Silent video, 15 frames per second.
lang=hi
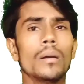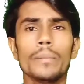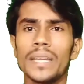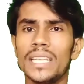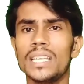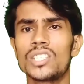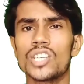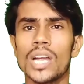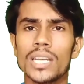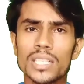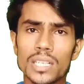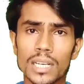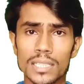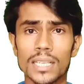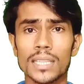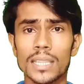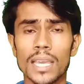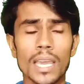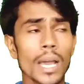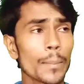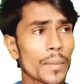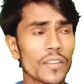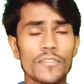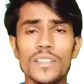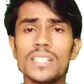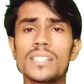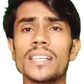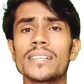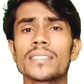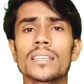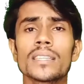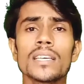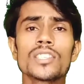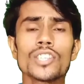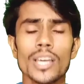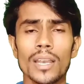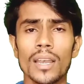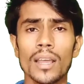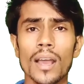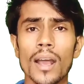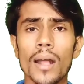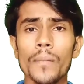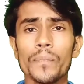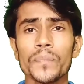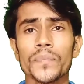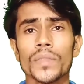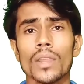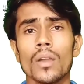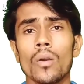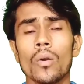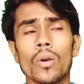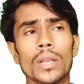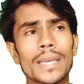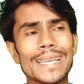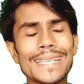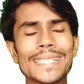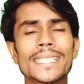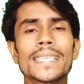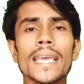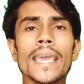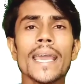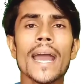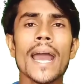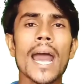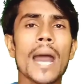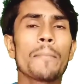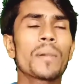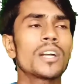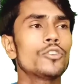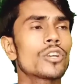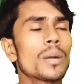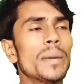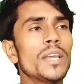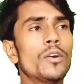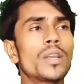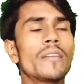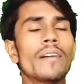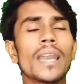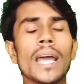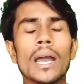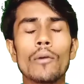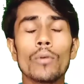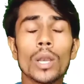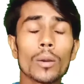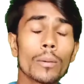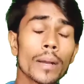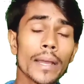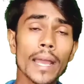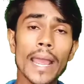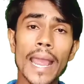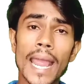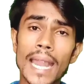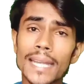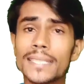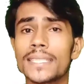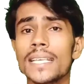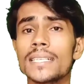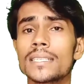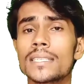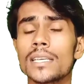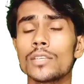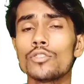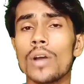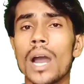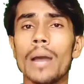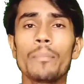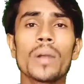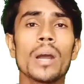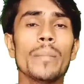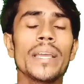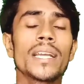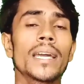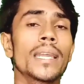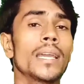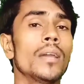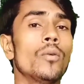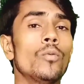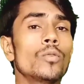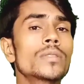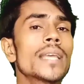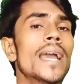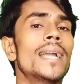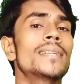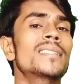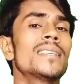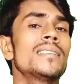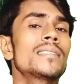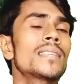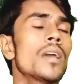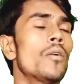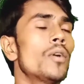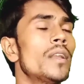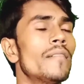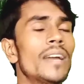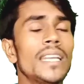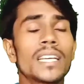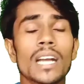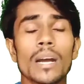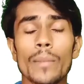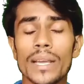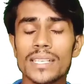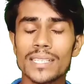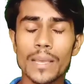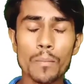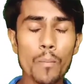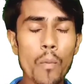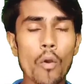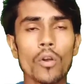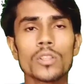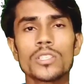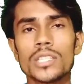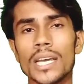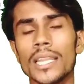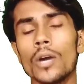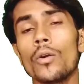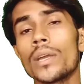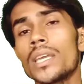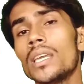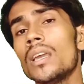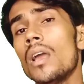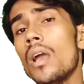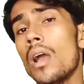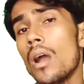मनी चार्ज कर सकते हैं अपना फीस ले सकते हैं चैनल का और इससे आपका जो कमाई होने वाला है वो लगभग एडसेंस से जो आप कमाई करेंगे उस एडसेंस से होने वाली कमाई से बहुत ज़्यादा होगी